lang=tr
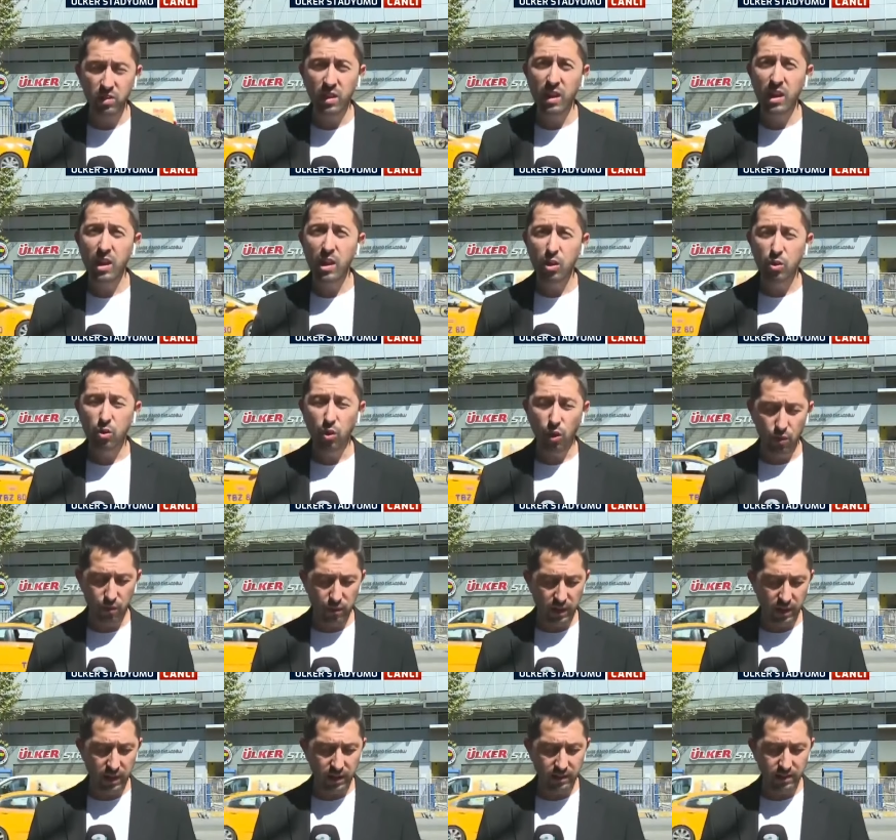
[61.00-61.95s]

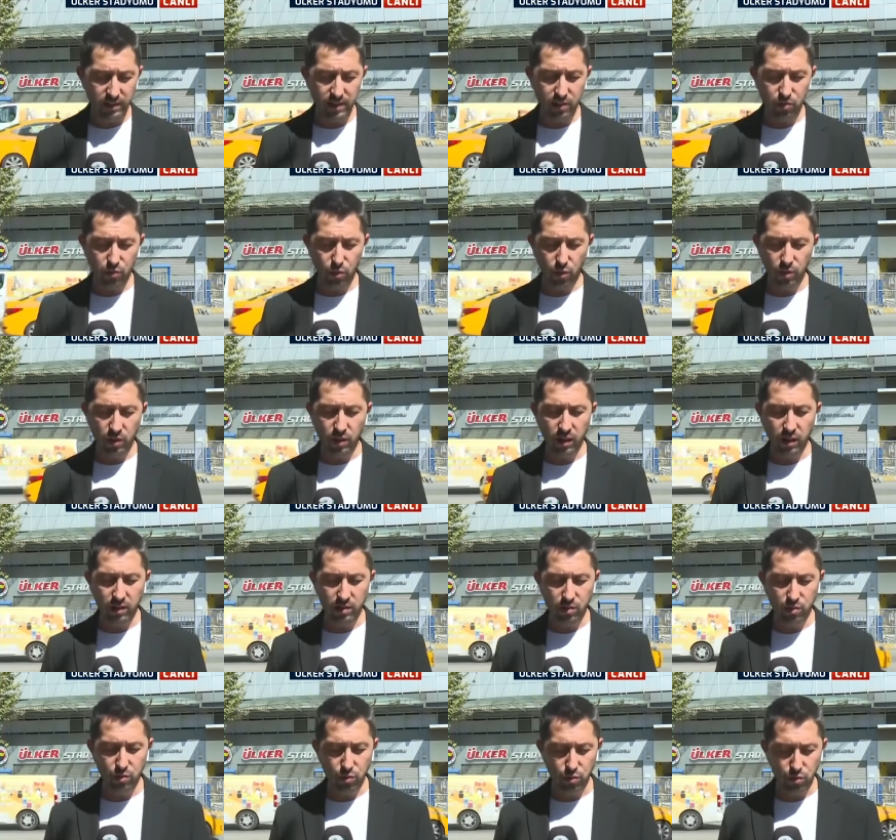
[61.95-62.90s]
Konferans Ligi son 16
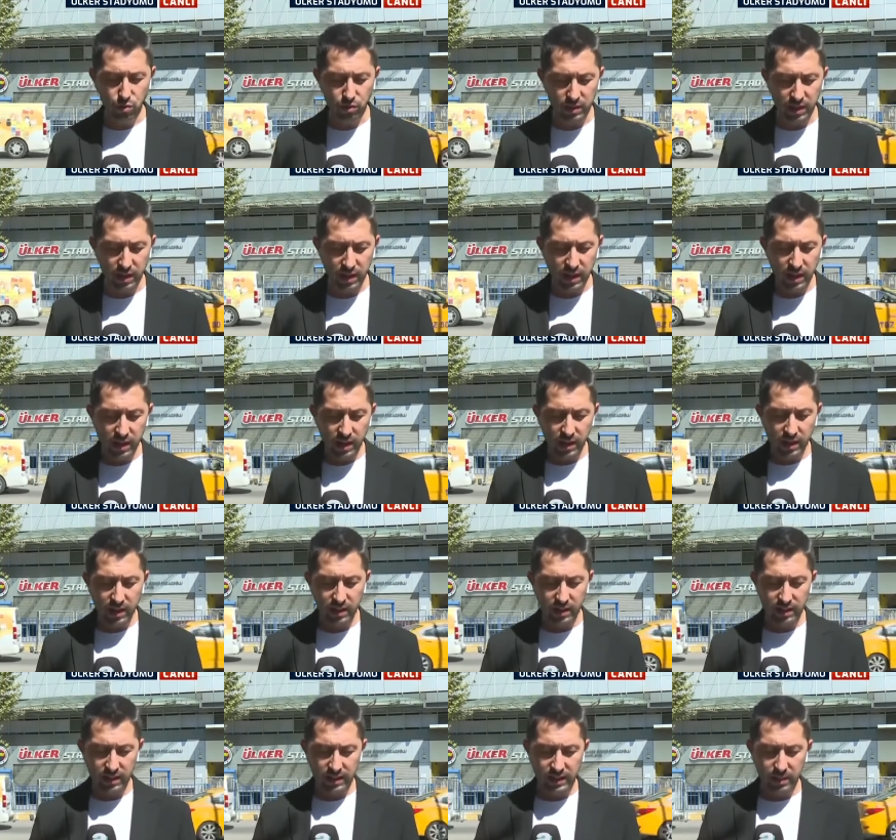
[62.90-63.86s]
turunda e,
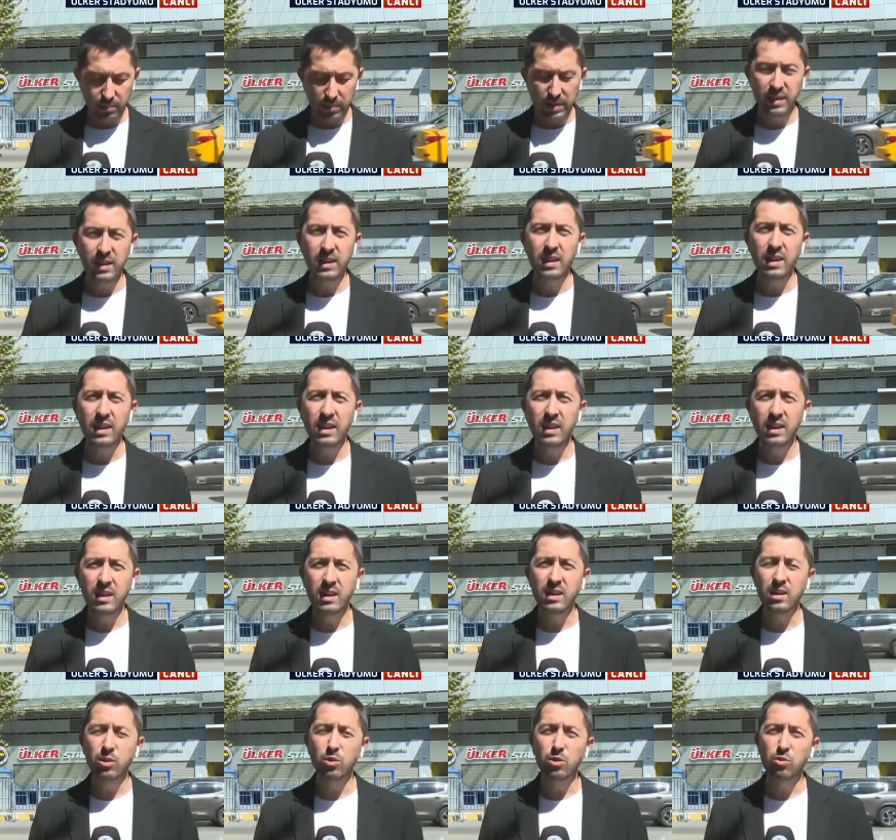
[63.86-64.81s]
rakibini
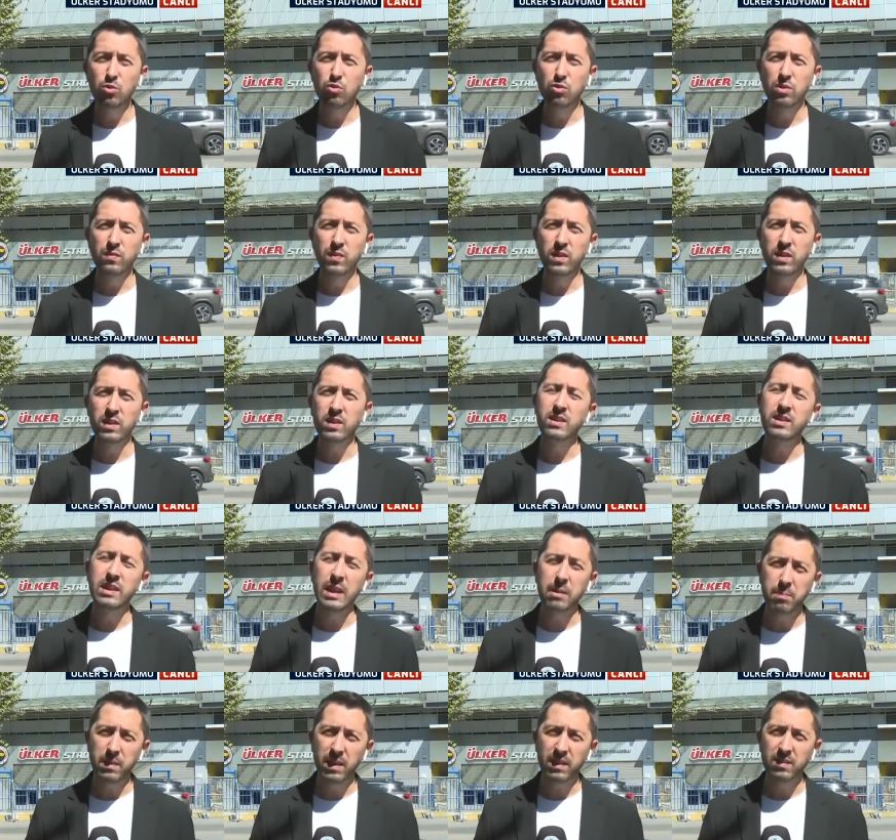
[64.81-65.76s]
e, 3-0
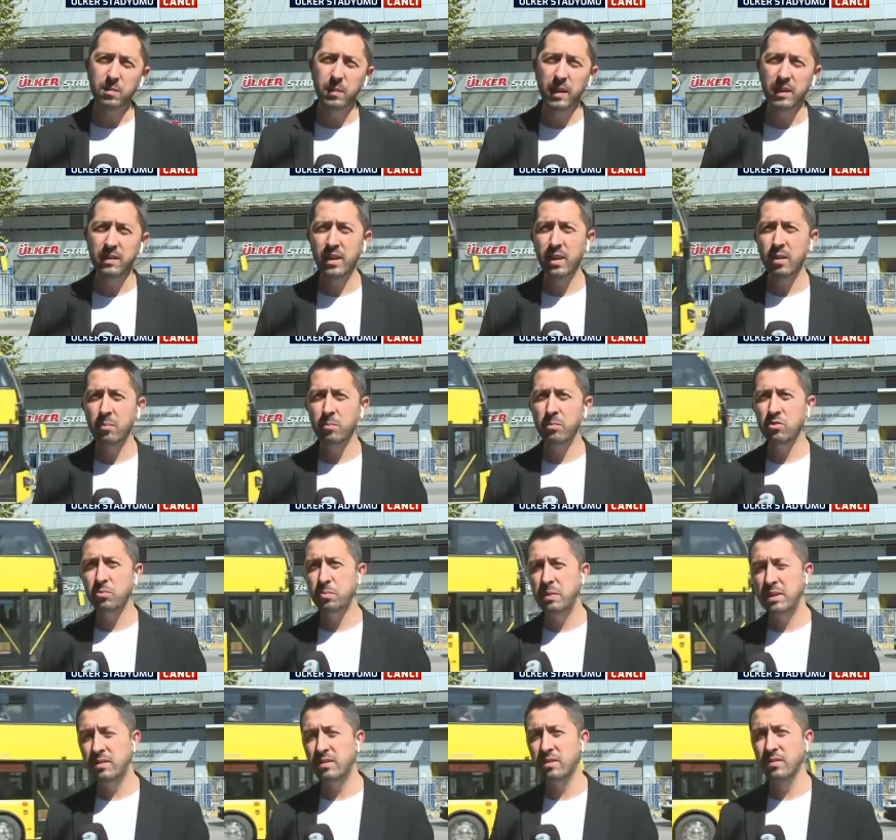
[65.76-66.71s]
deplasmanda yenmiş,
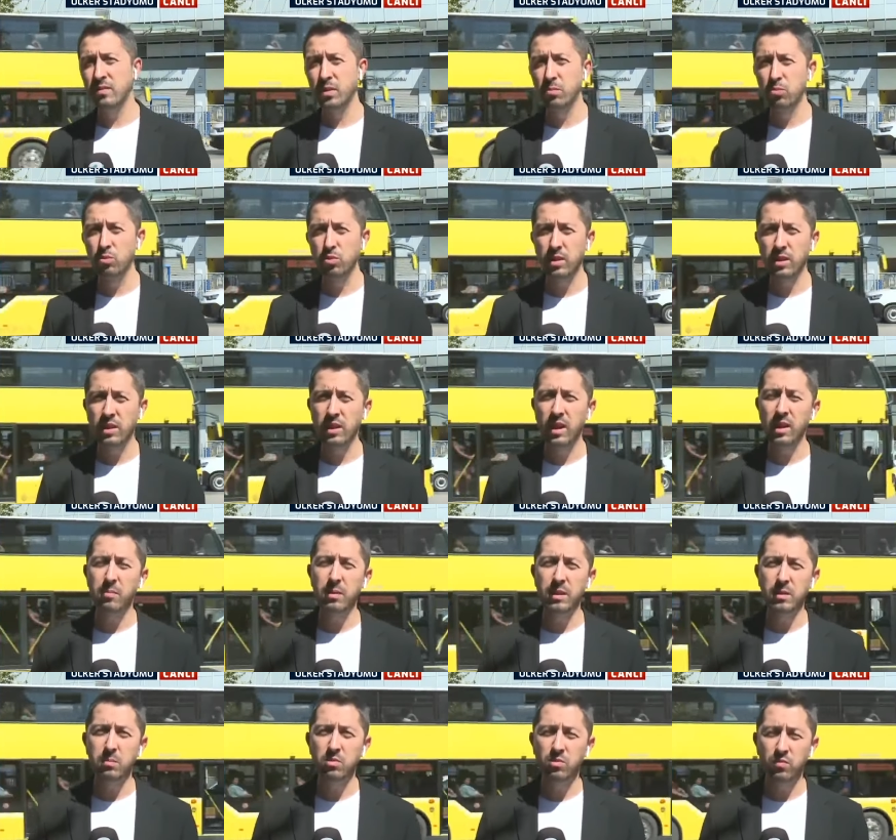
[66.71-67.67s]
1-0 burada
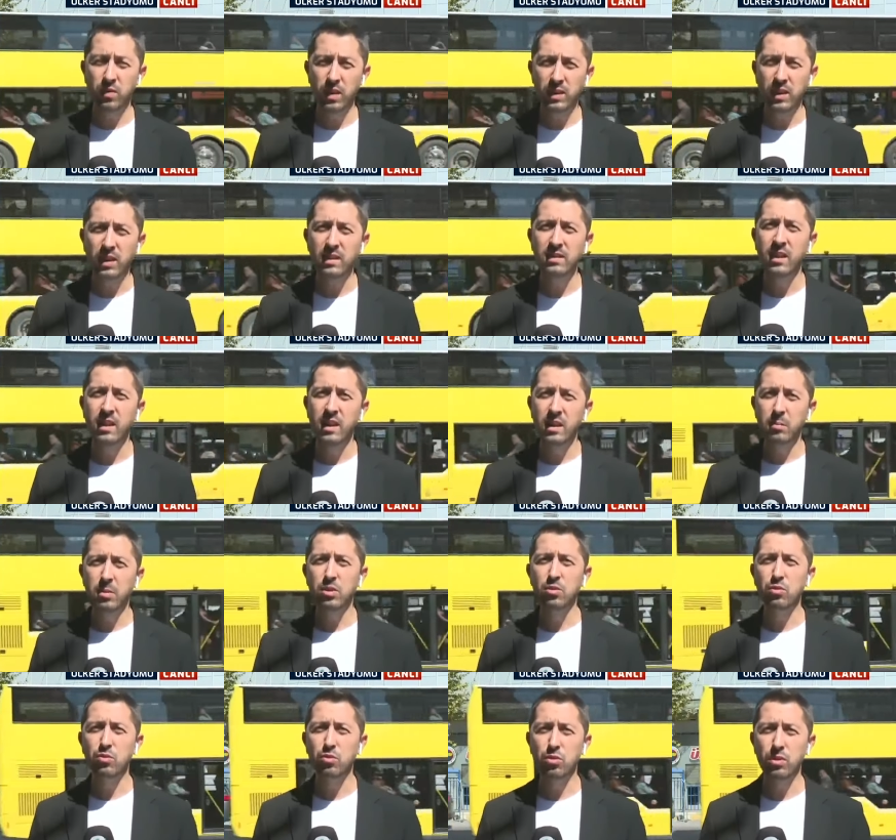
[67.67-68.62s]
kaybetmiş fakat bir
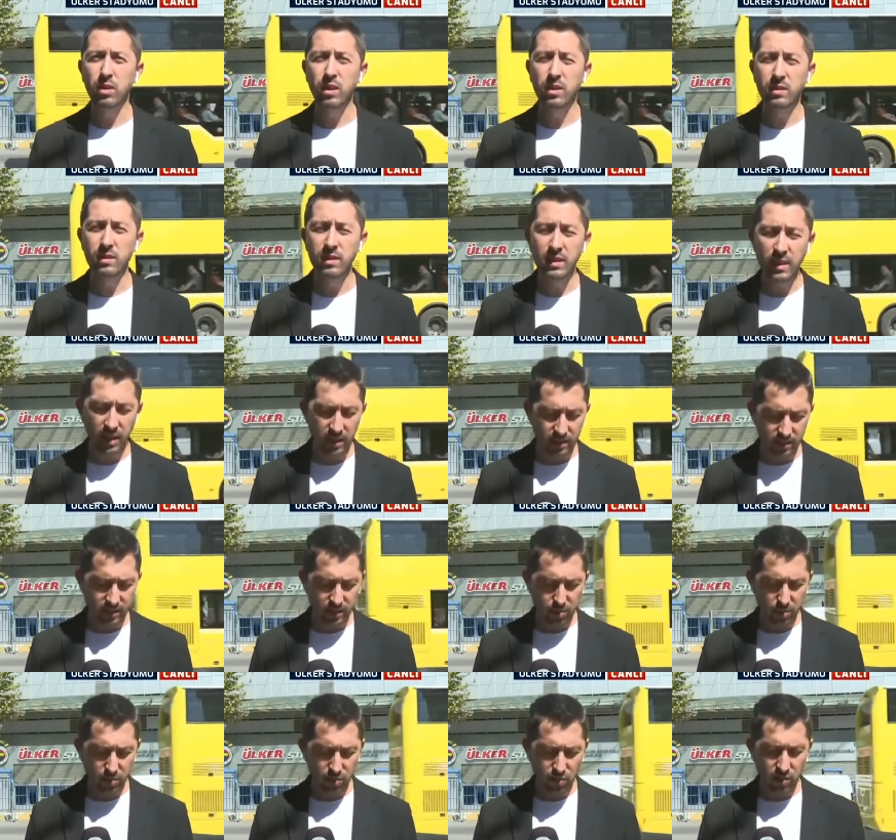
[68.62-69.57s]
üst tura adını
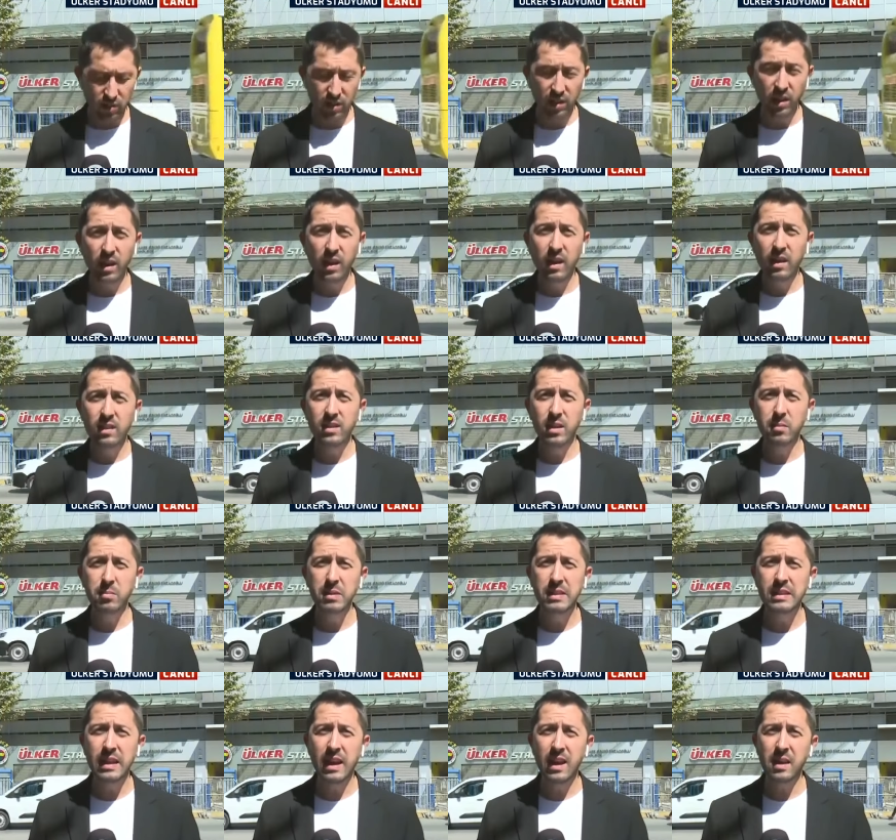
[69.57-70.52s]
yazdırmıştı. Tabi
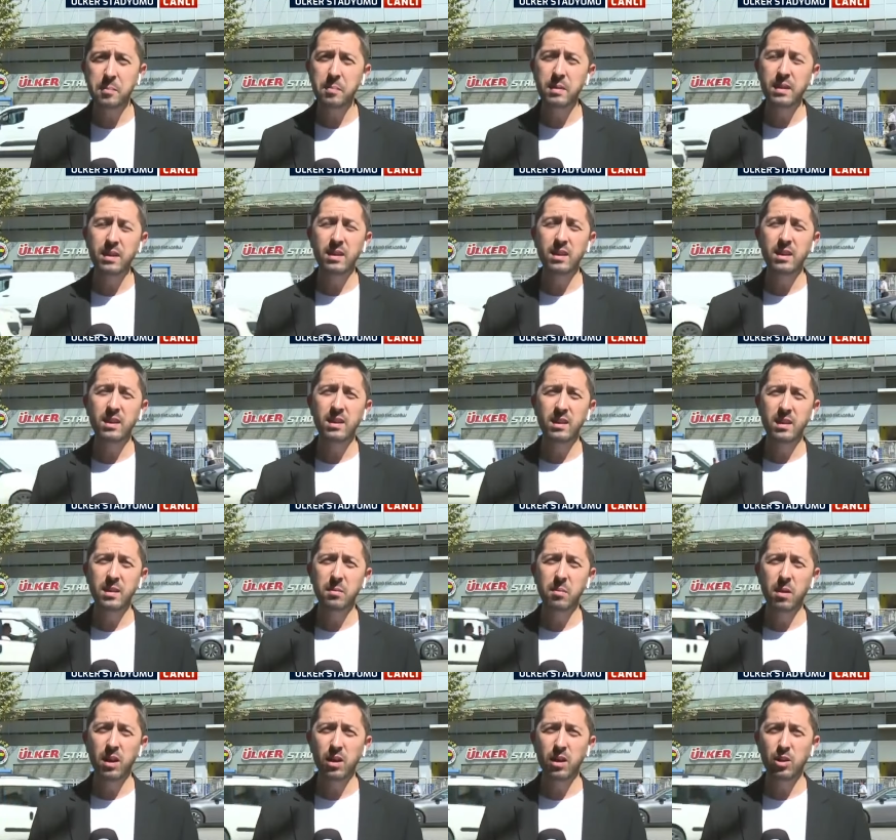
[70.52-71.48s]
derbi e,
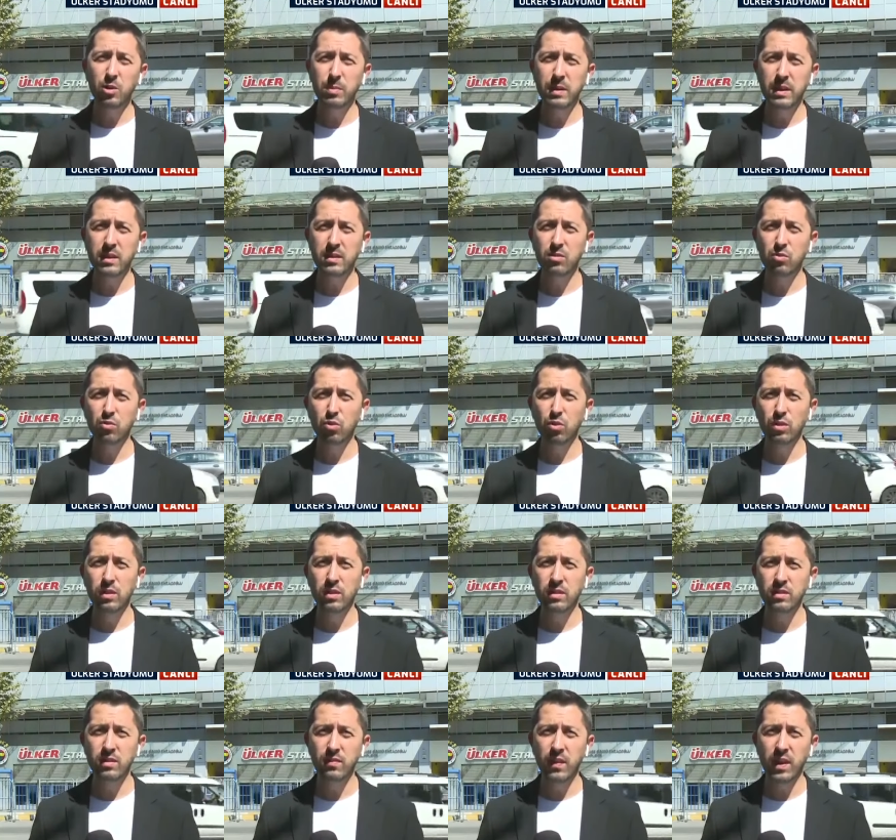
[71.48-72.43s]
mağlubiyeti sonrası
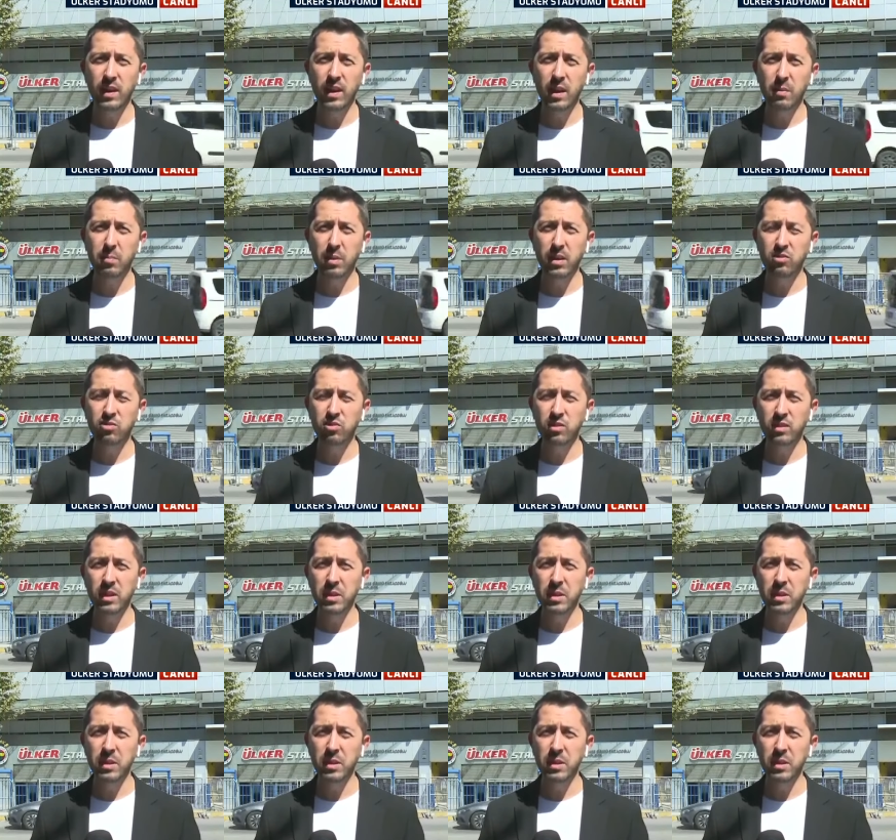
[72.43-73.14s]
Fenerbahçe'de